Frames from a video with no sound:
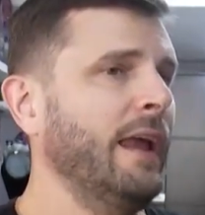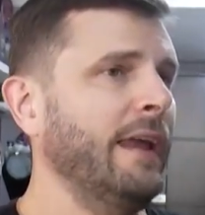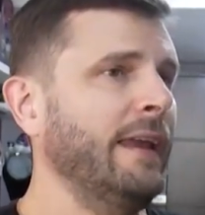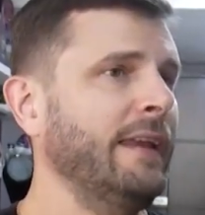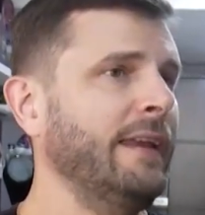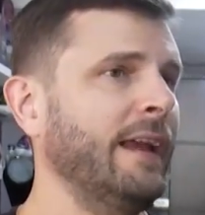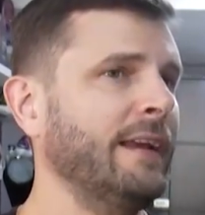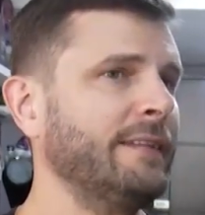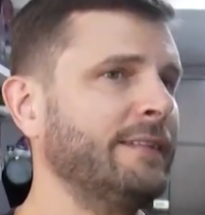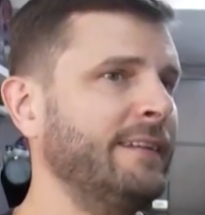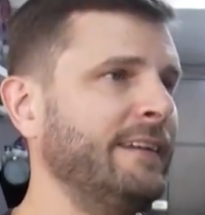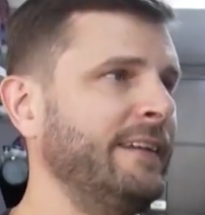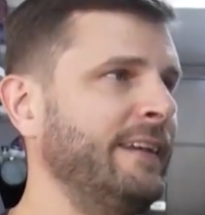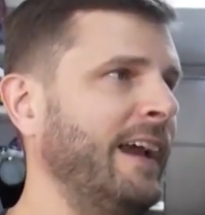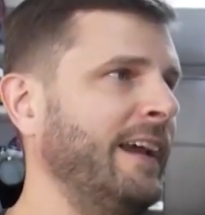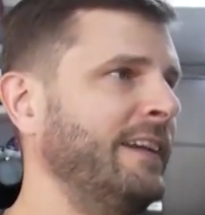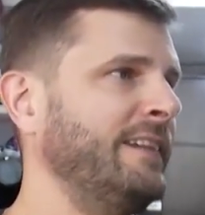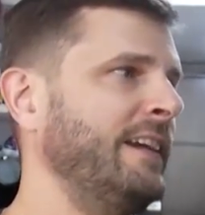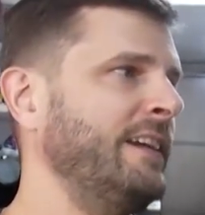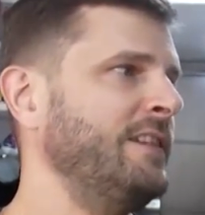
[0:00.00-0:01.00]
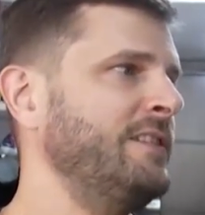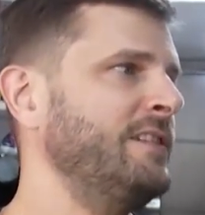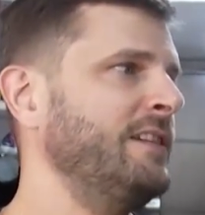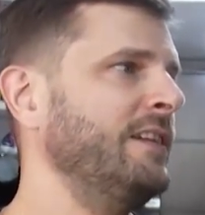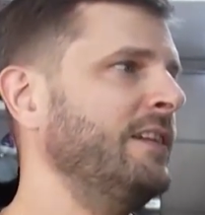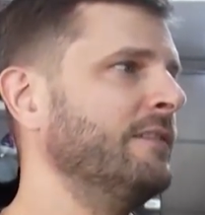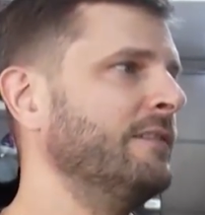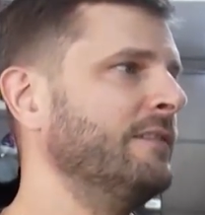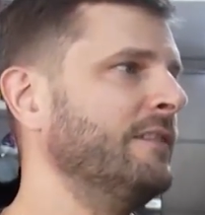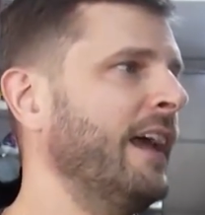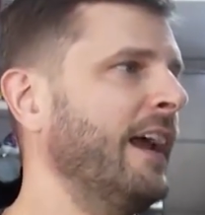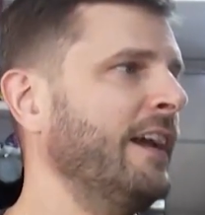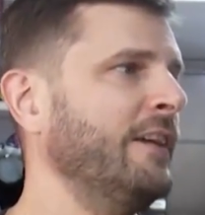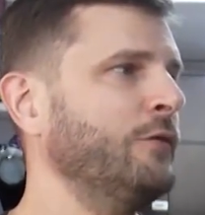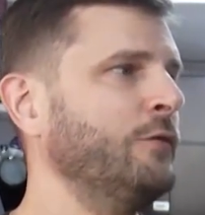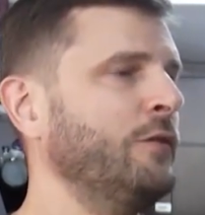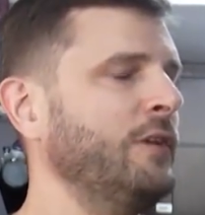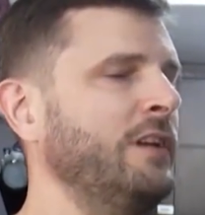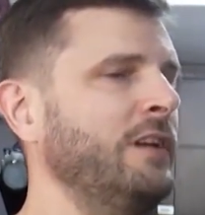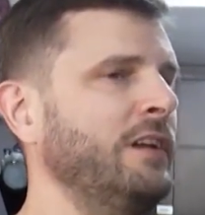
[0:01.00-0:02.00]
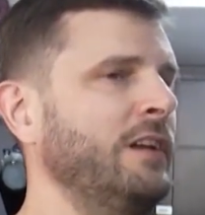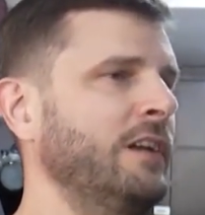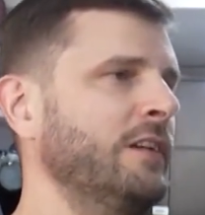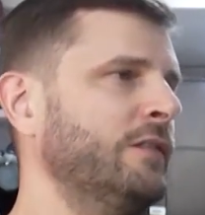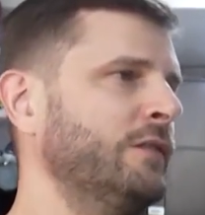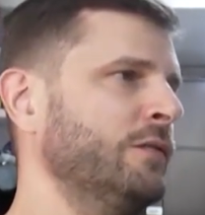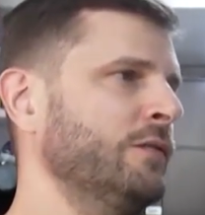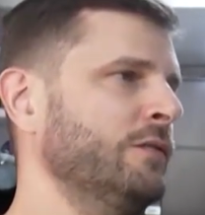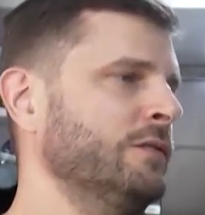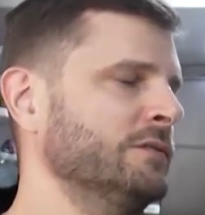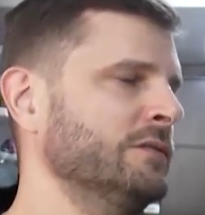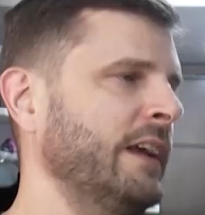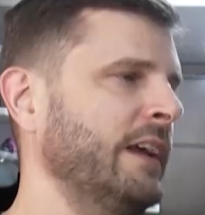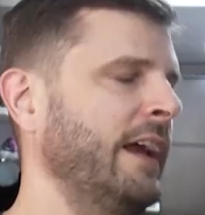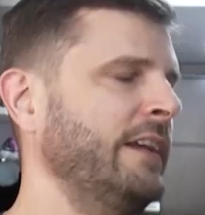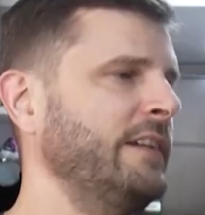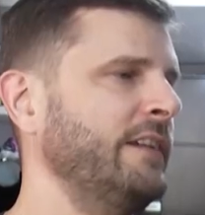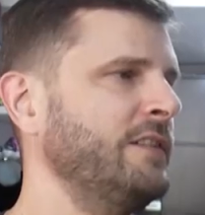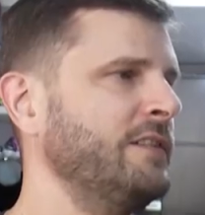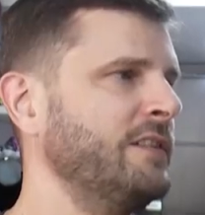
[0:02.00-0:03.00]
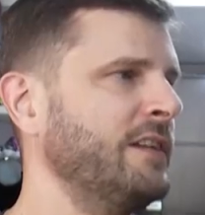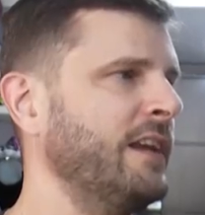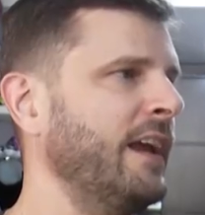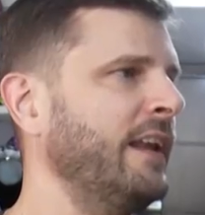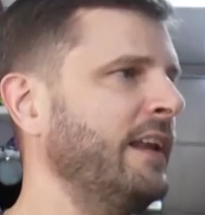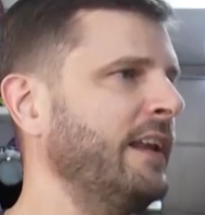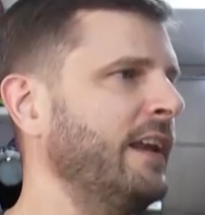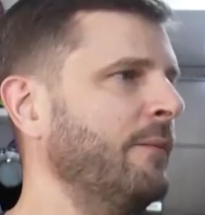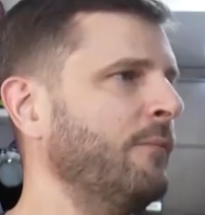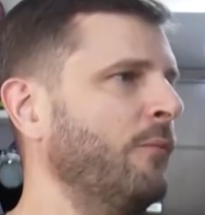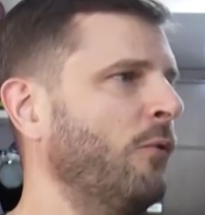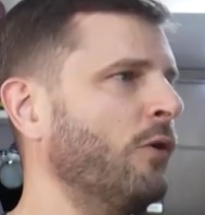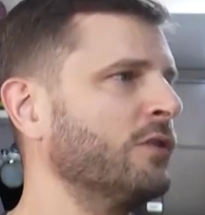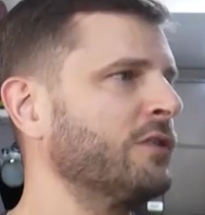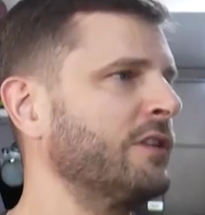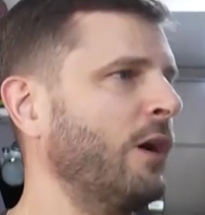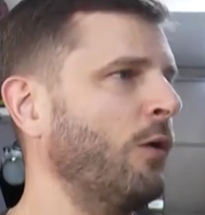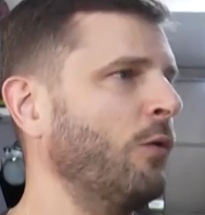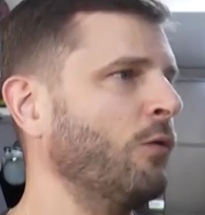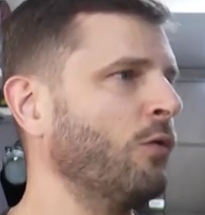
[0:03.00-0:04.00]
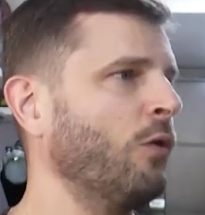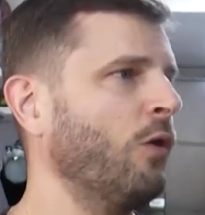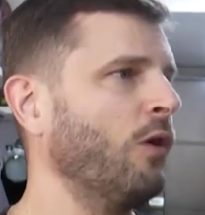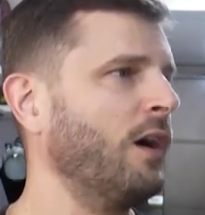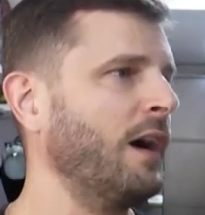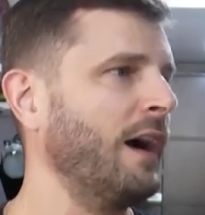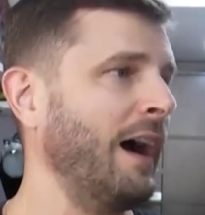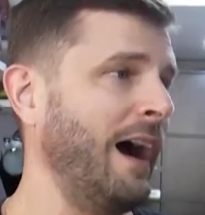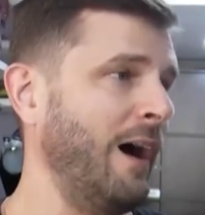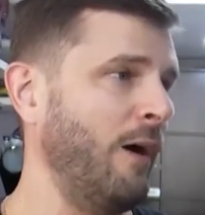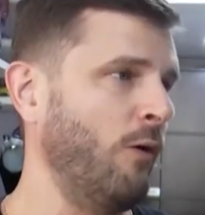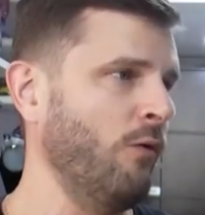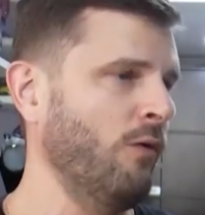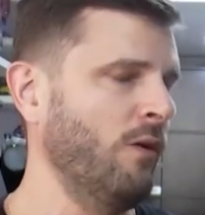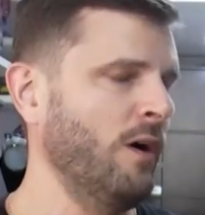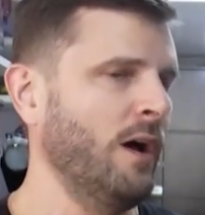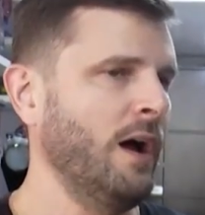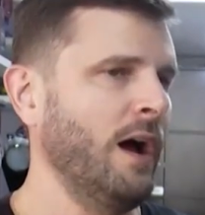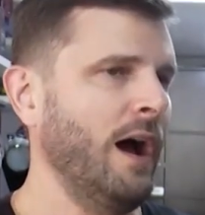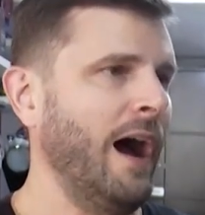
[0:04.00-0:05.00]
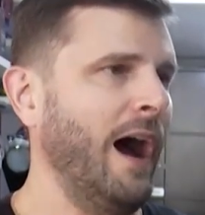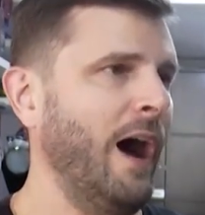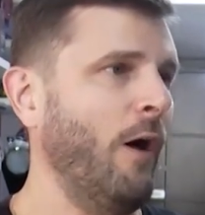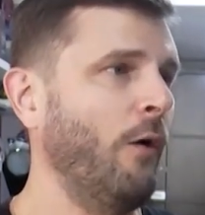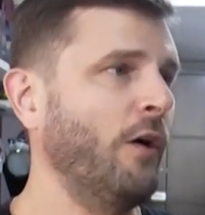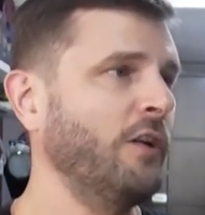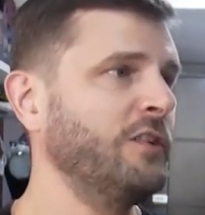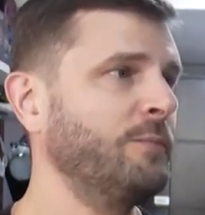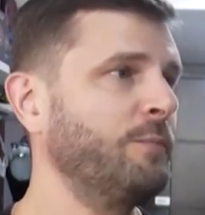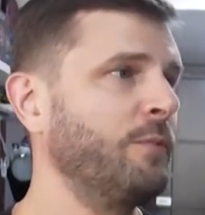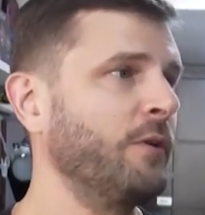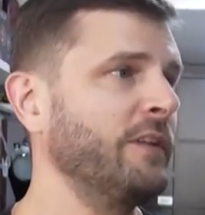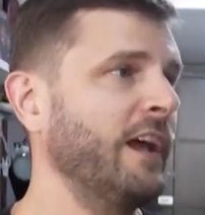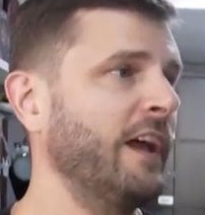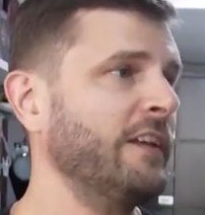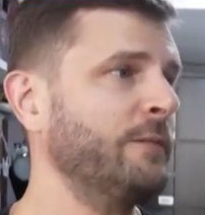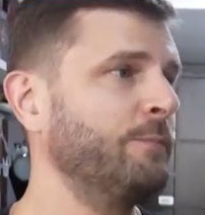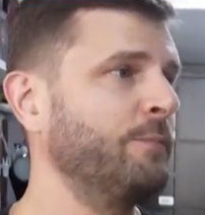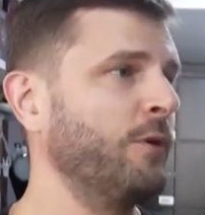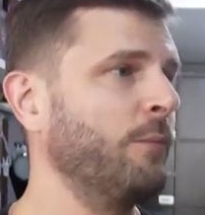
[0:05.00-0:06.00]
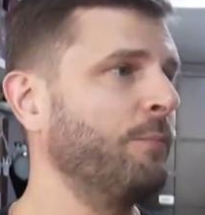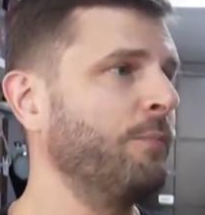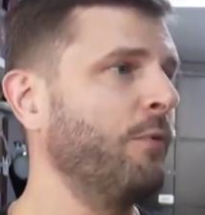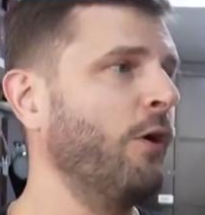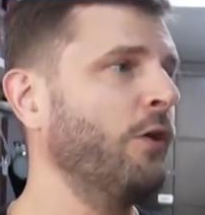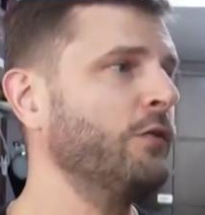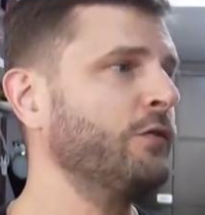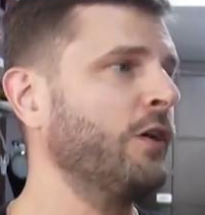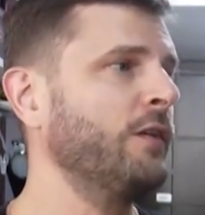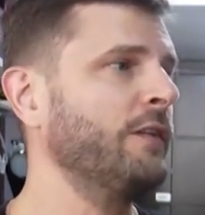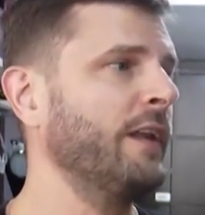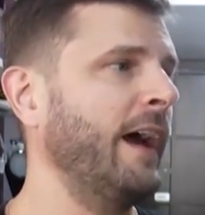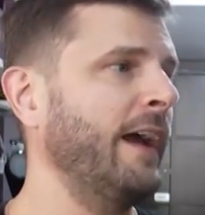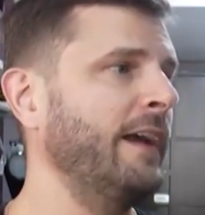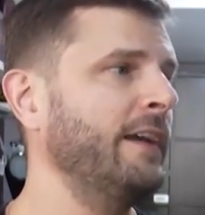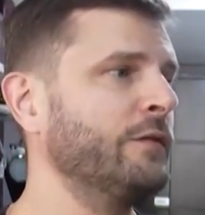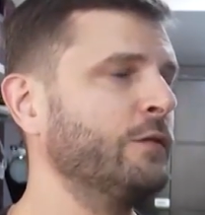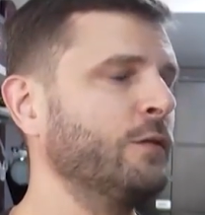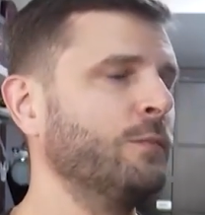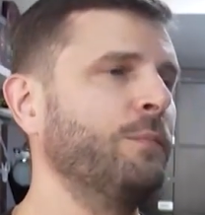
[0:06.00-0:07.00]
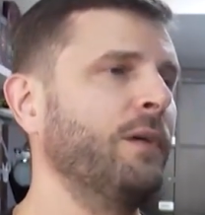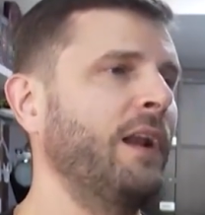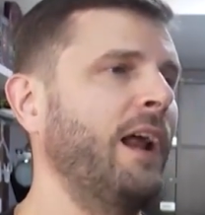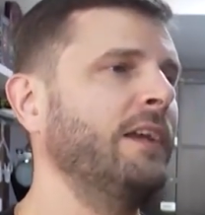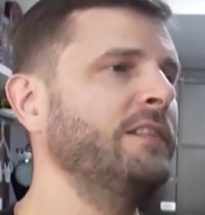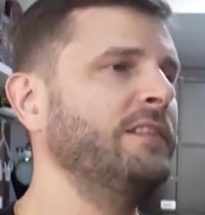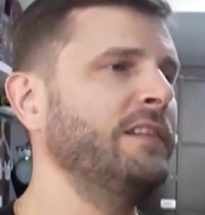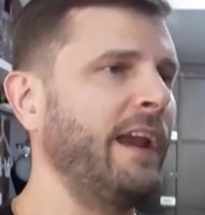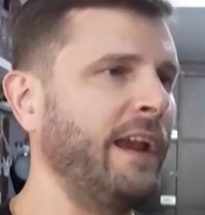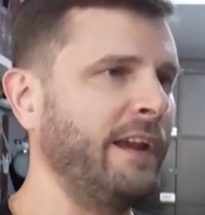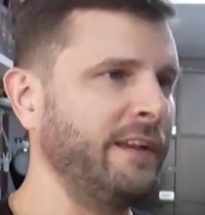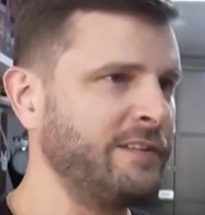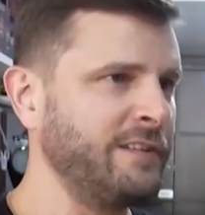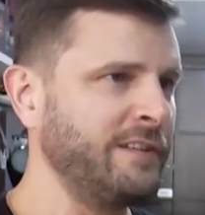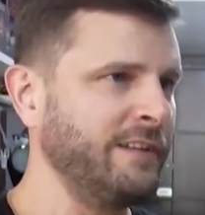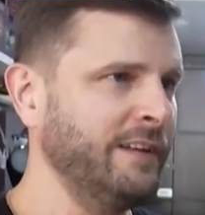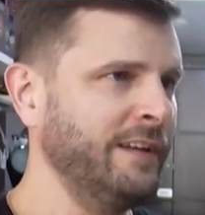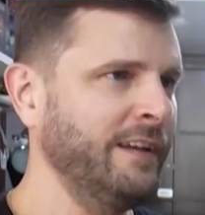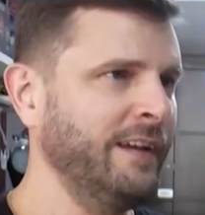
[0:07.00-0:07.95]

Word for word: E assim, a gente, desde o início, né? A gente queria montar um local aonde pudesse proporcionar isso para a gente